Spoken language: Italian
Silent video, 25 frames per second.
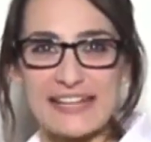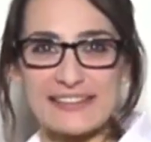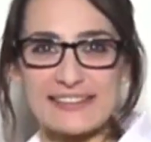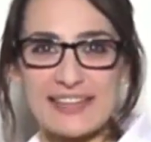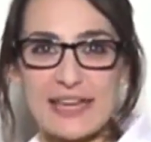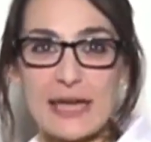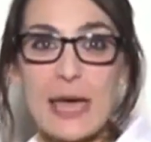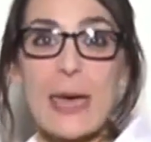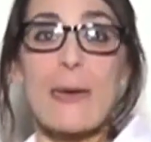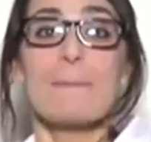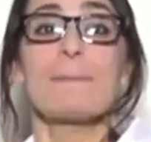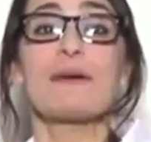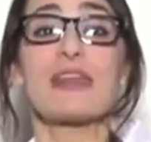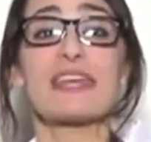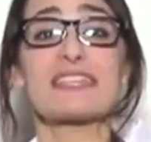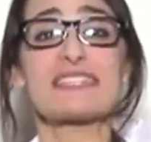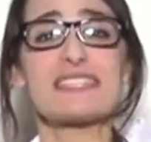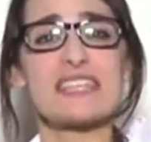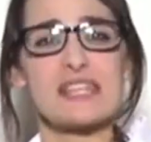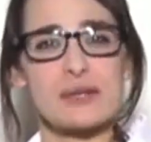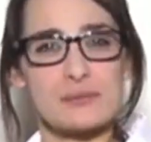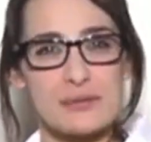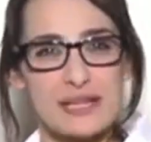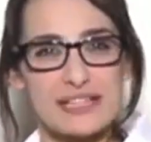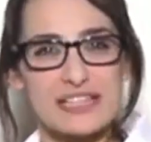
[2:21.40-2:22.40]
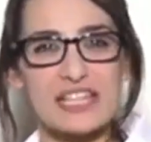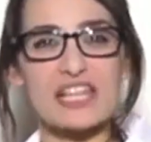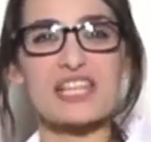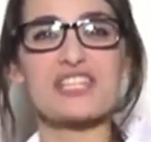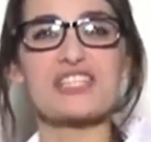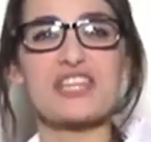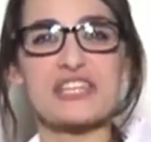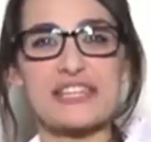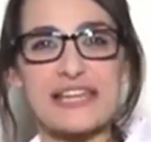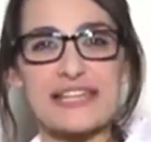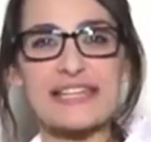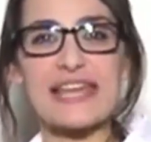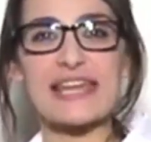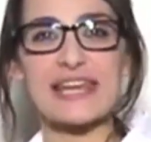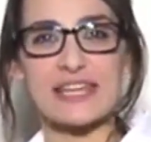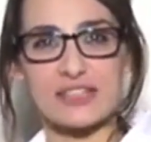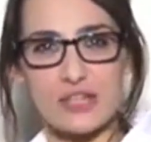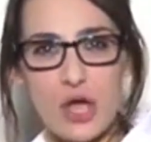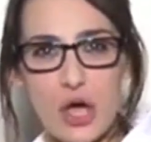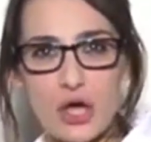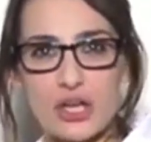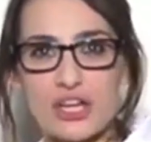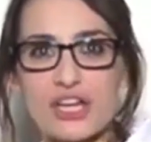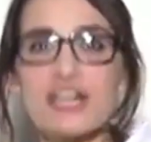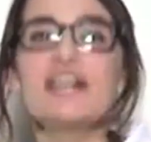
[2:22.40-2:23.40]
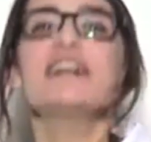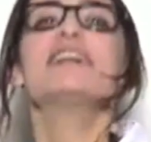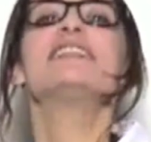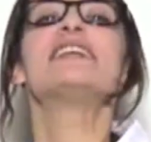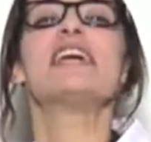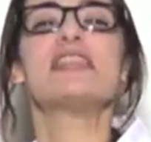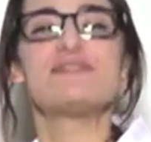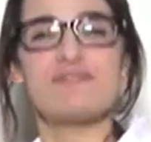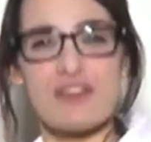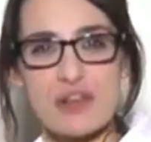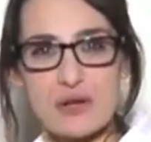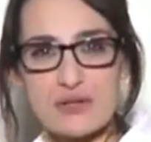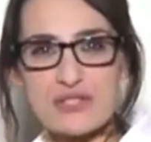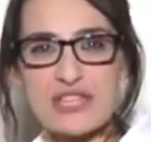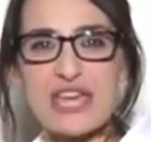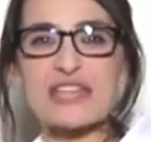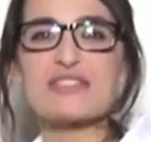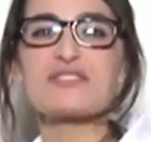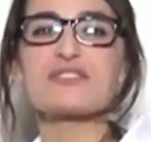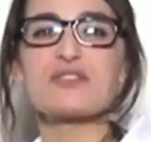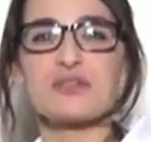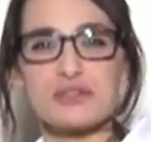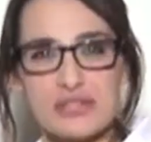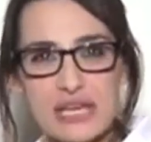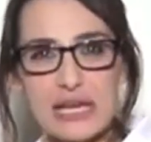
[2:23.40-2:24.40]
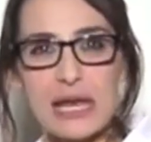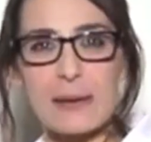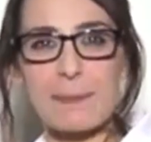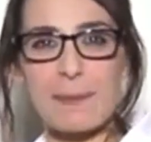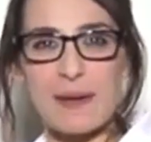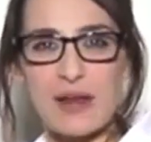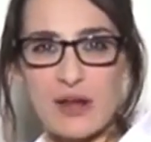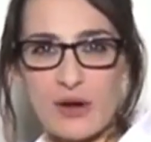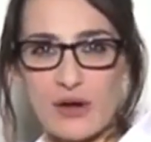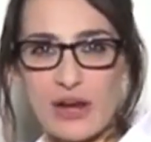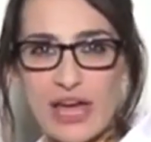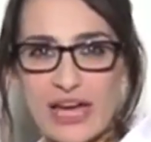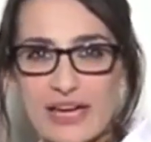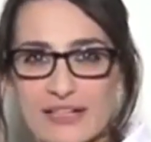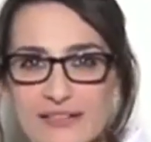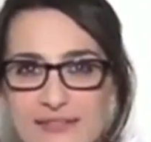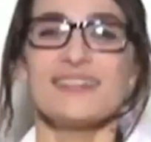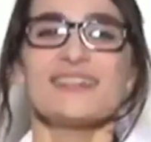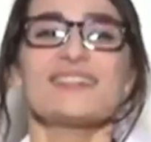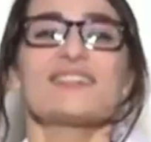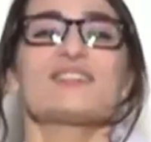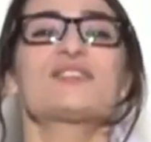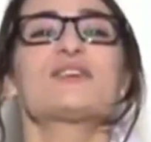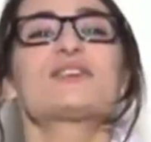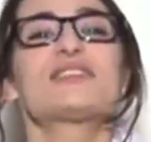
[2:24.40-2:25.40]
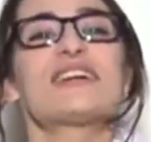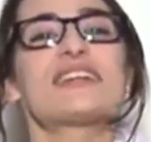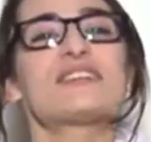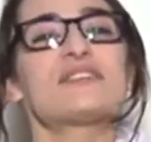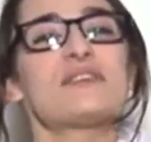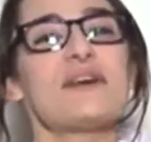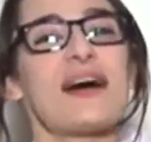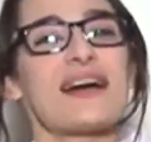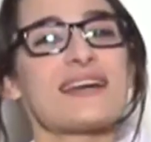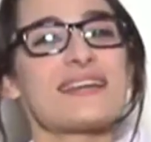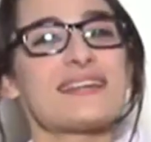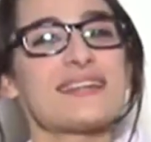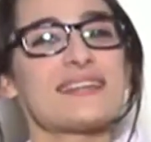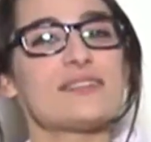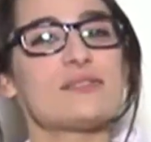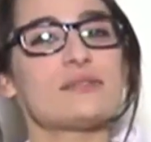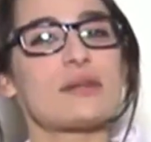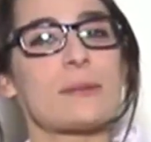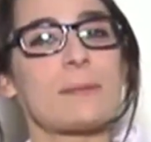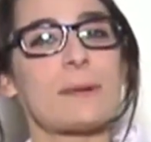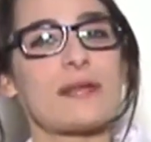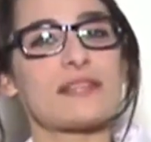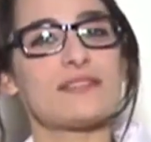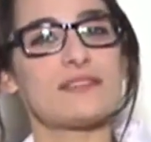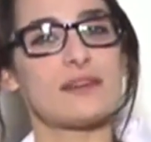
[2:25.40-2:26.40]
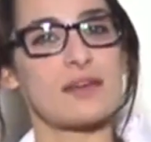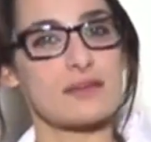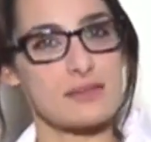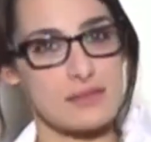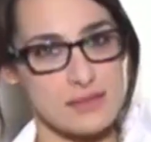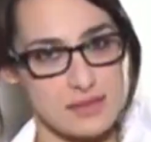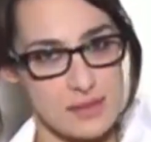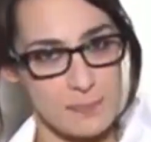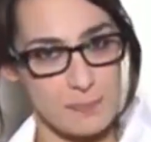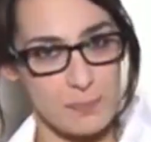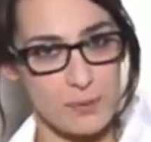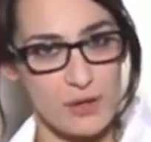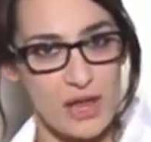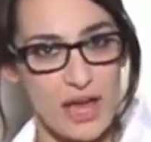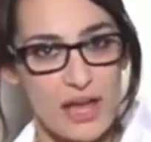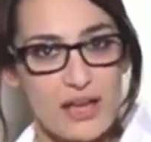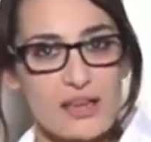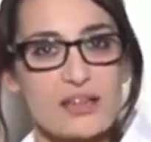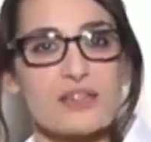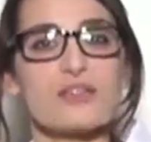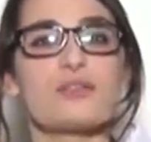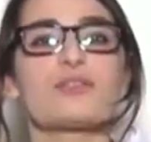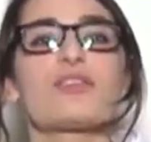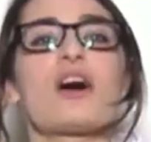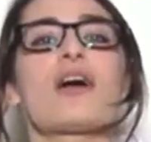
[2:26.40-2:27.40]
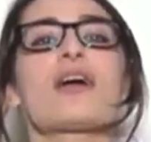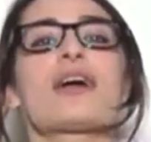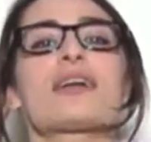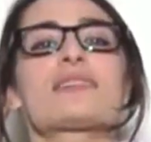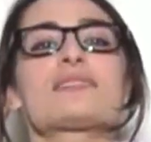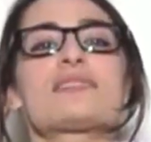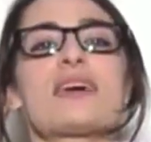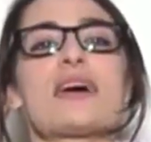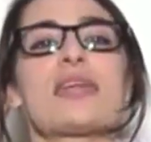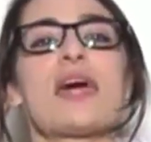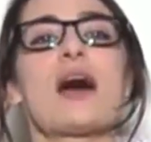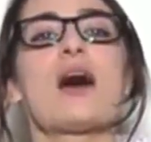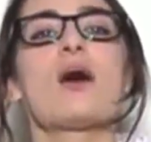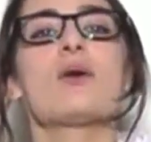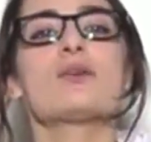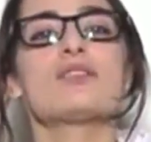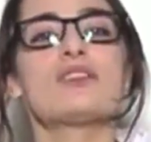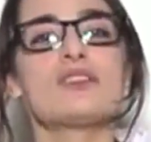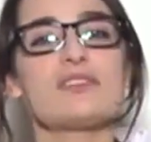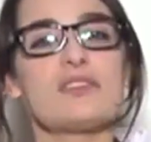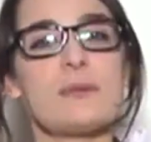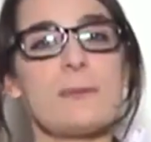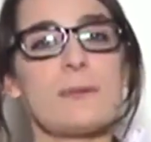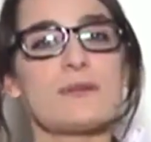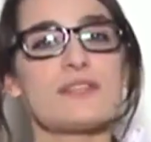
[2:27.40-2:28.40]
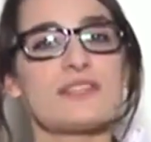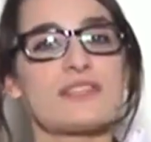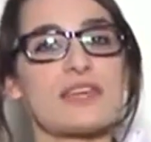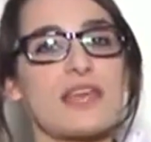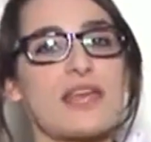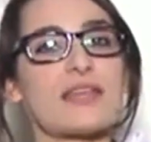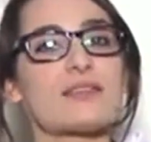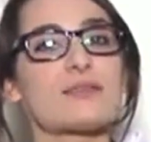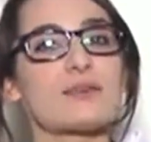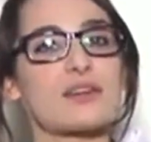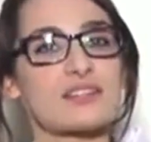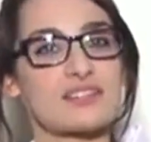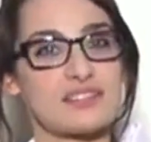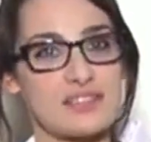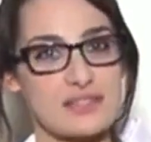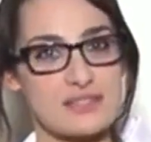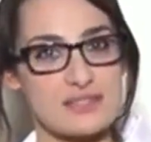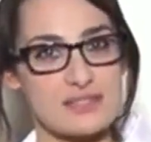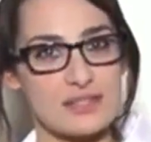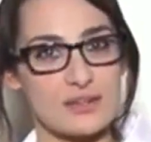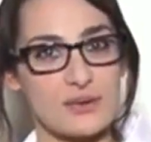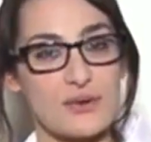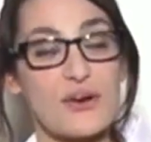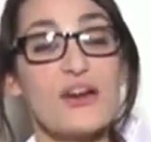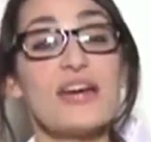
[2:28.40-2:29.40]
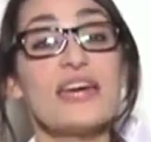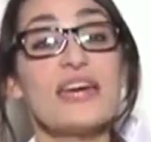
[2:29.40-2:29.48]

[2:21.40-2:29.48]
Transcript: L'ultimo video che ho fatto, You Dog, è una satira molto sottile che parla proprio di questo. C'è, c'è tanto qualunquismo, c'è tanto